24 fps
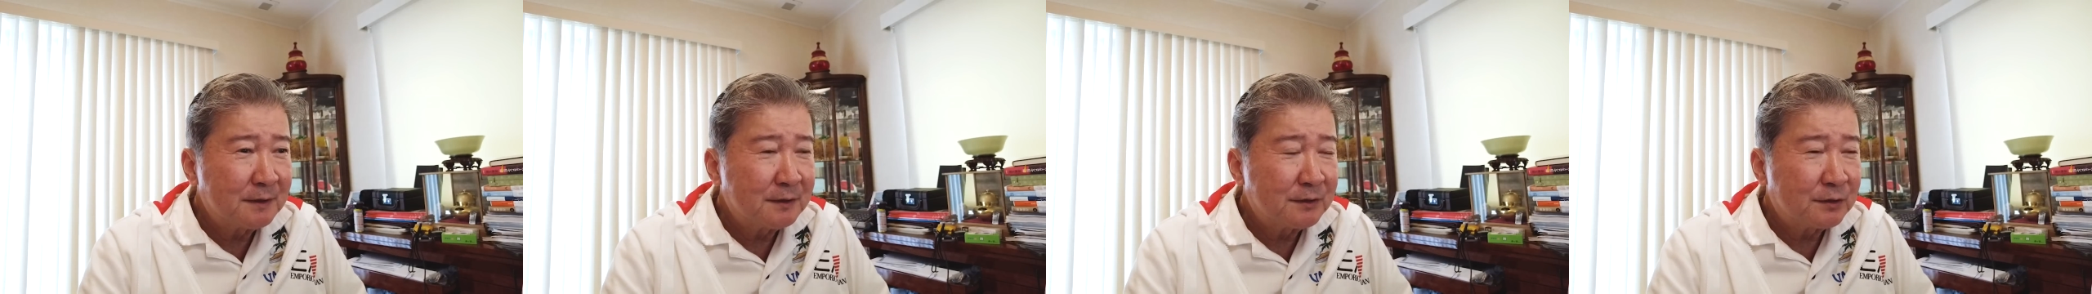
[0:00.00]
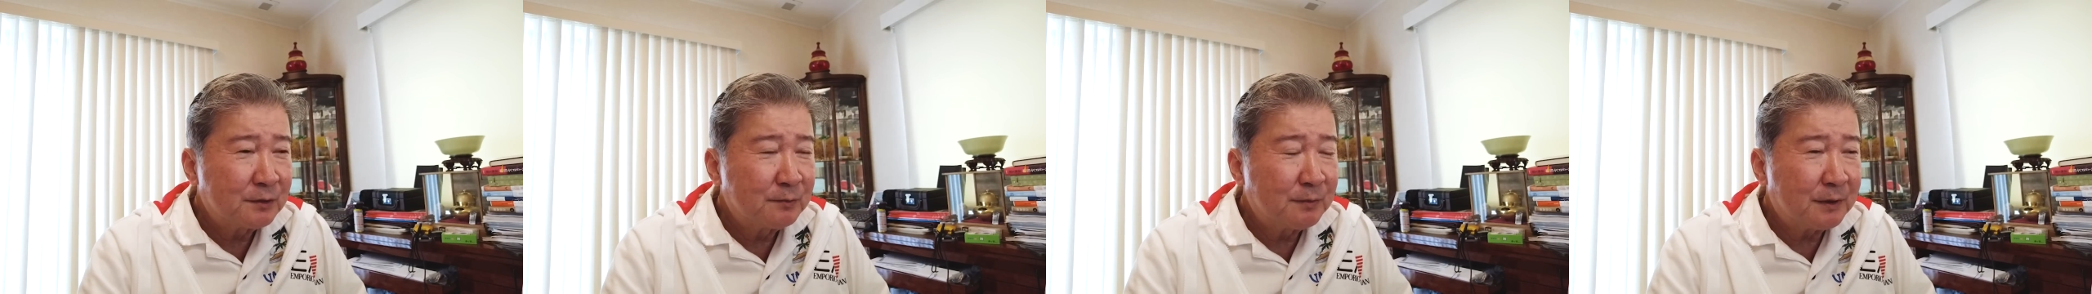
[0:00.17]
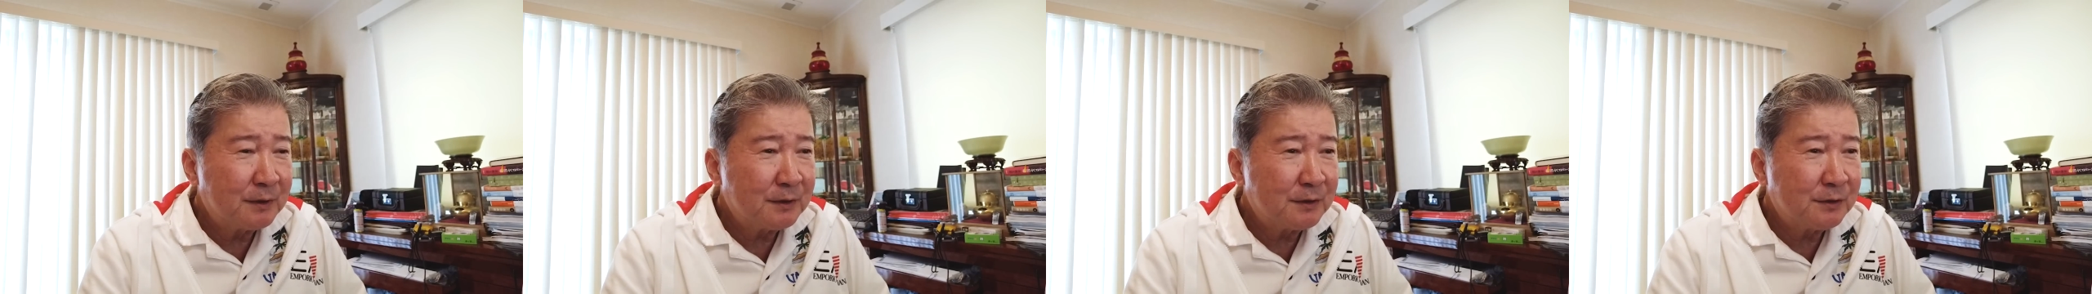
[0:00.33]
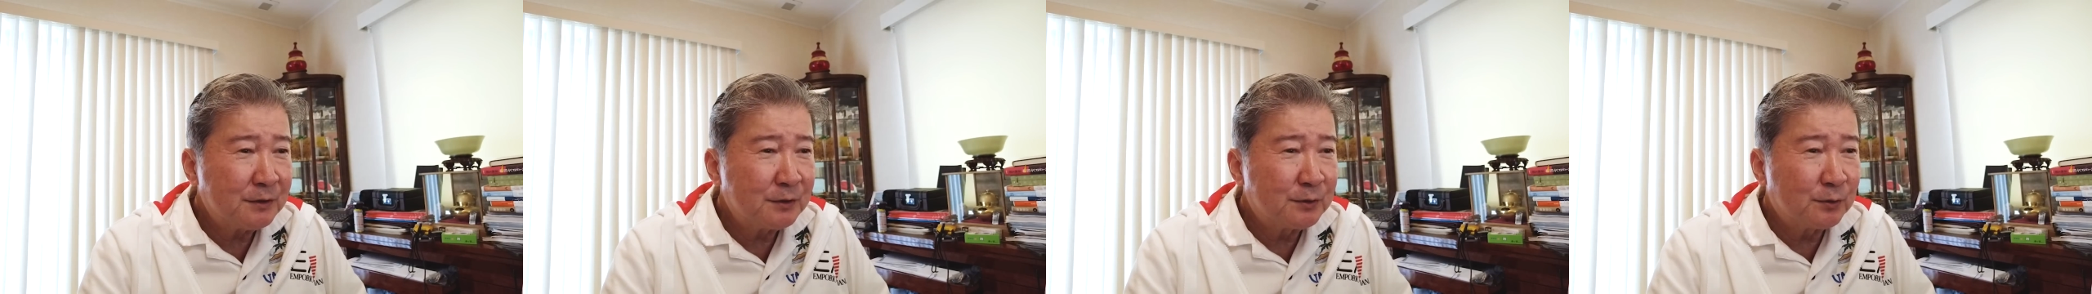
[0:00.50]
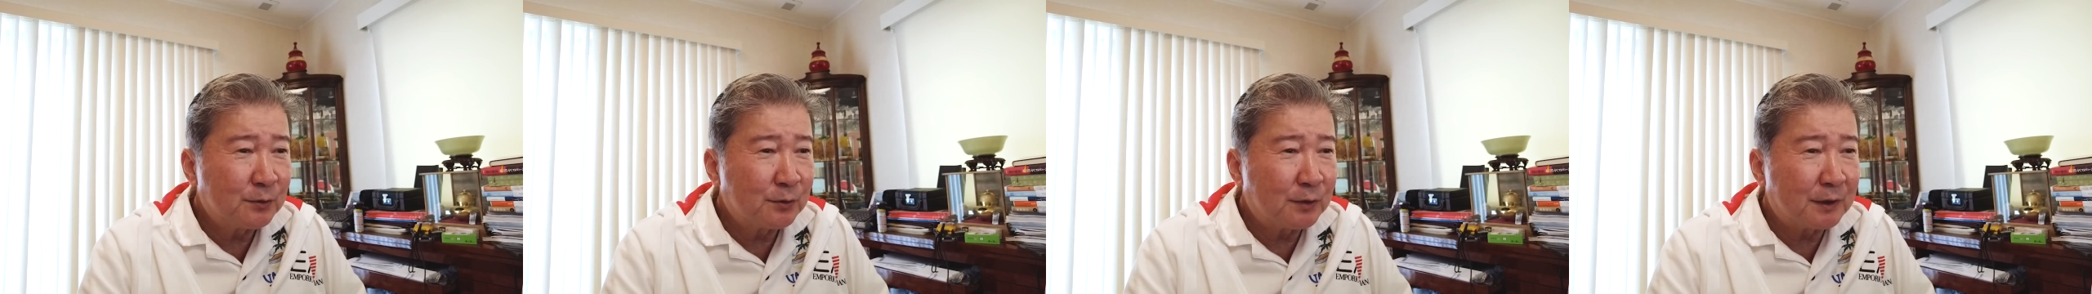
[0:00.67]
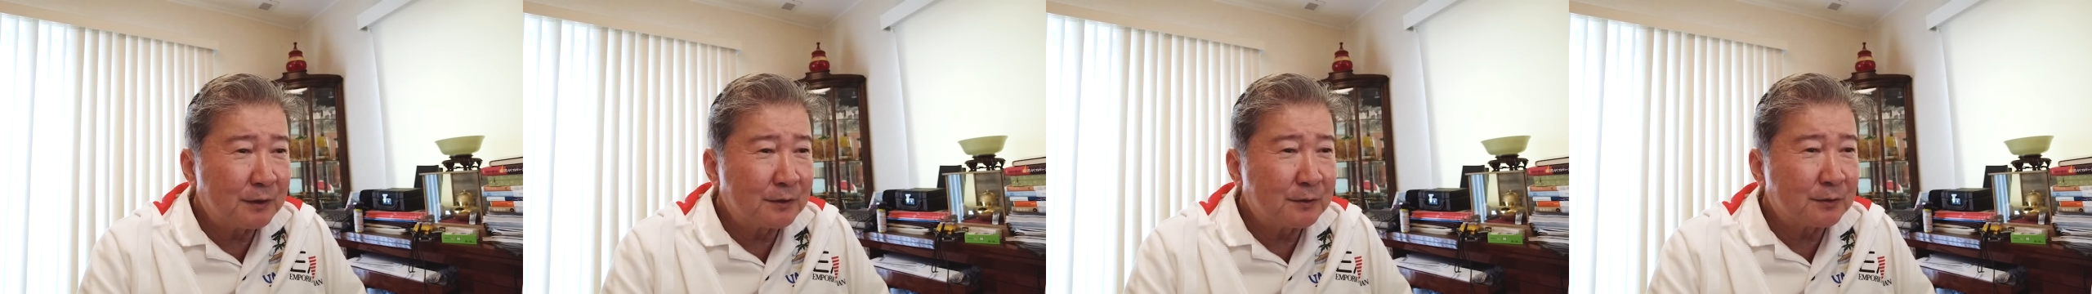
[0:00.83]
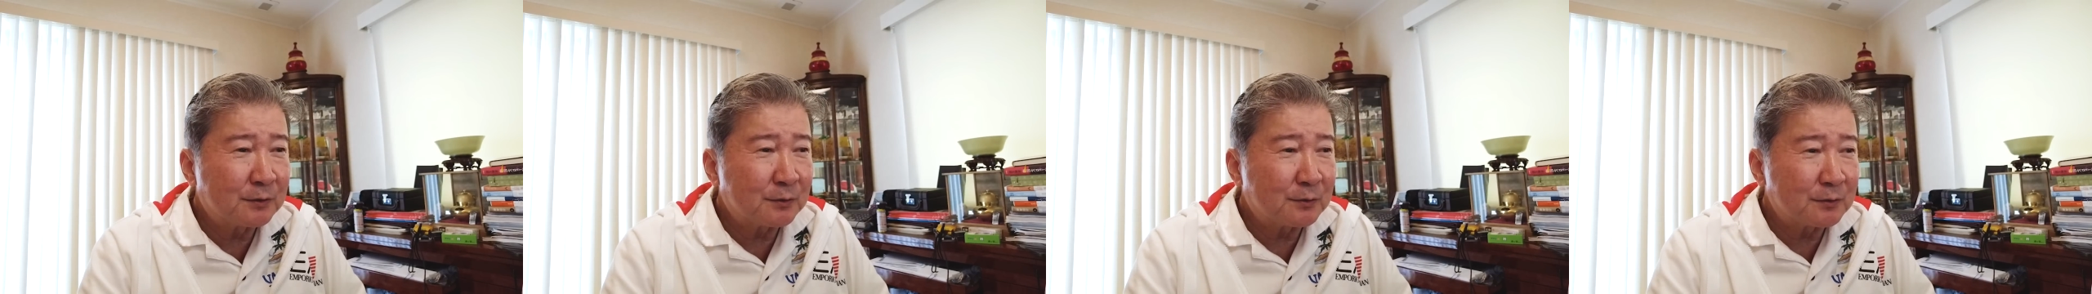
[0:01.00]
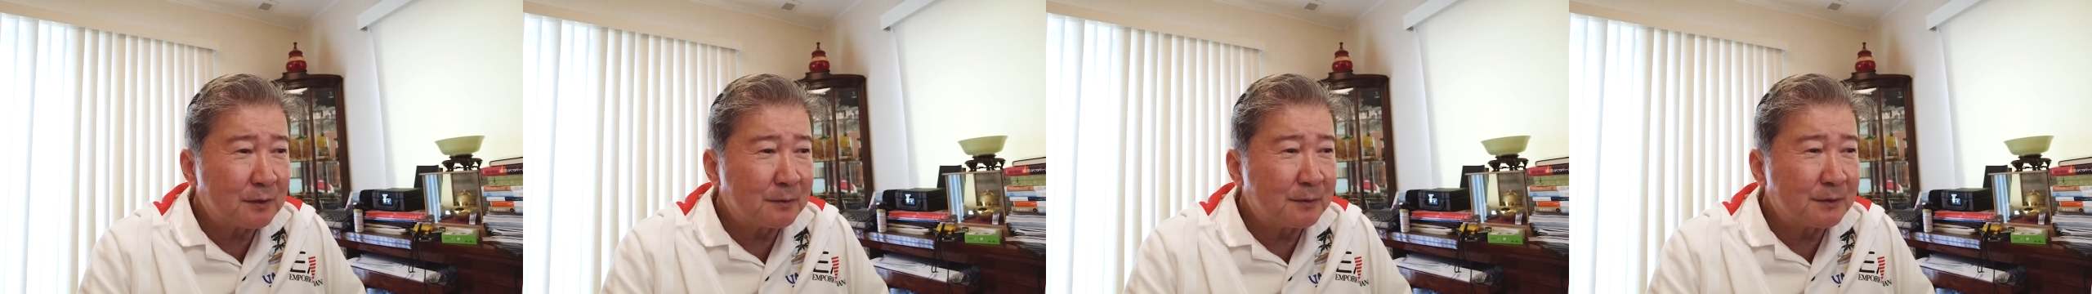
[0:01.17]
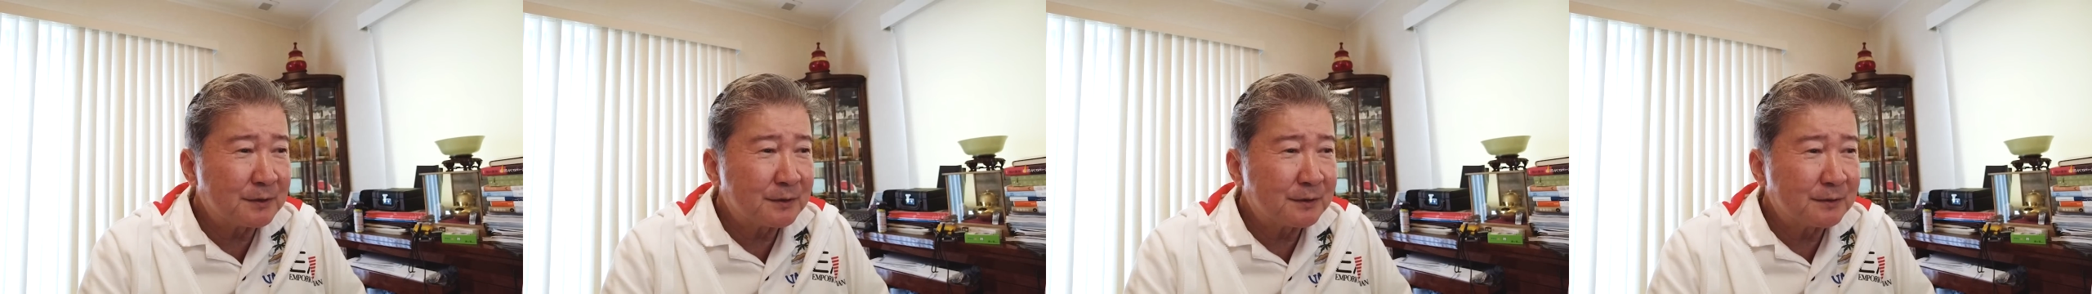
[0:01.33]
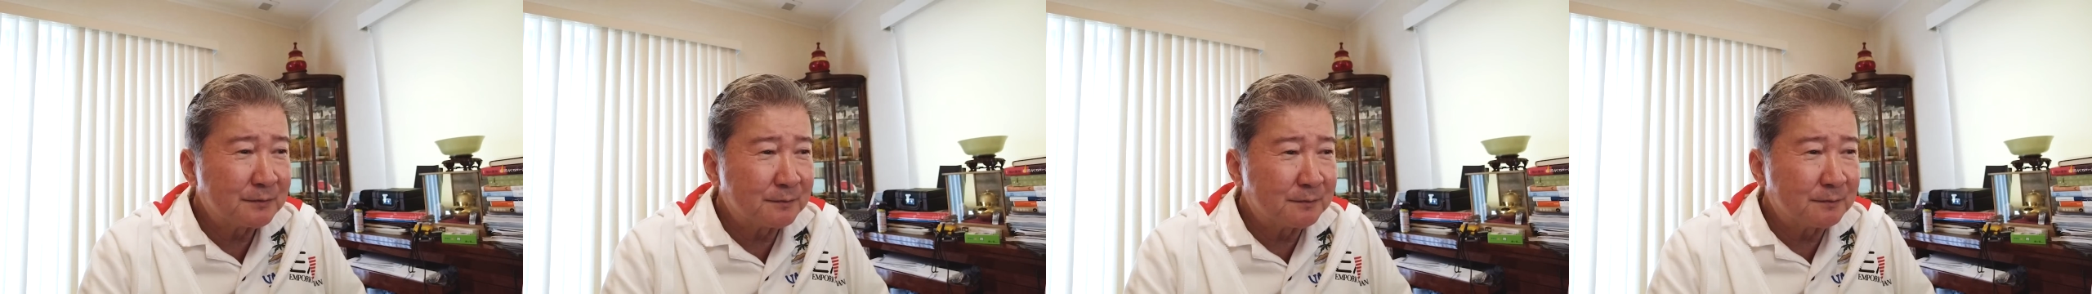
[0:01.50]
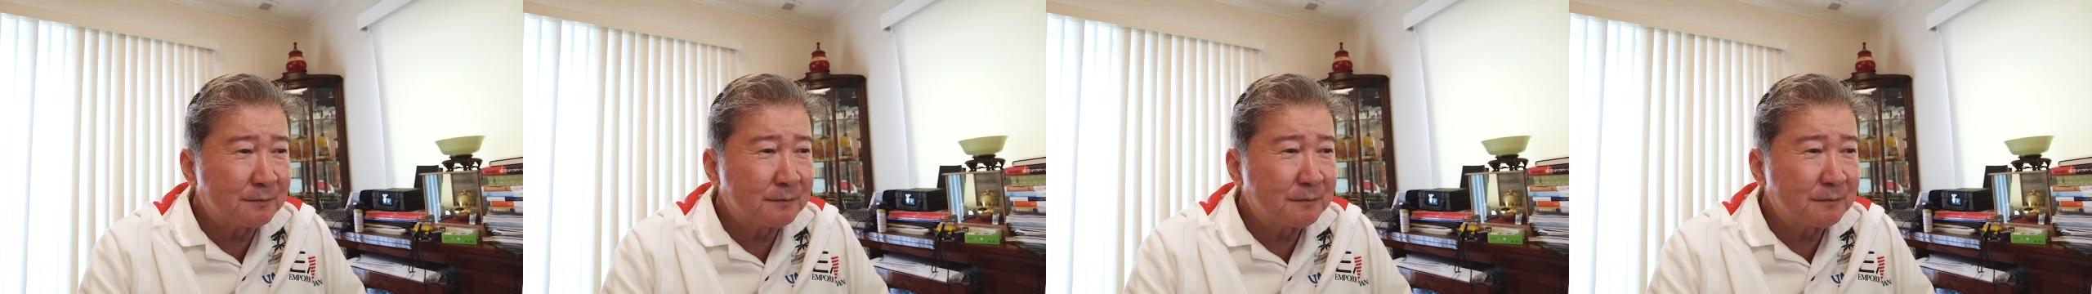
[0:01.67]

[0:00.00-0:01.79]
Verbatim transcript: 素晴らしい情報ありがとうございます。